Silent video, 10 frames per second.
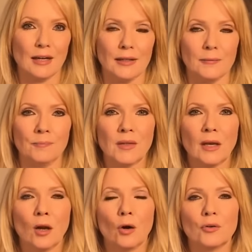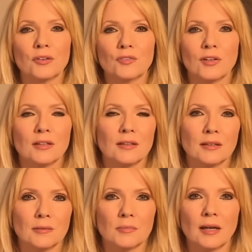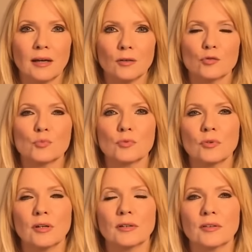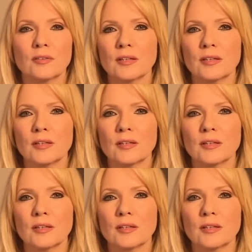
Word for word: rein. Und das werdet ihr eben daran spüren, dass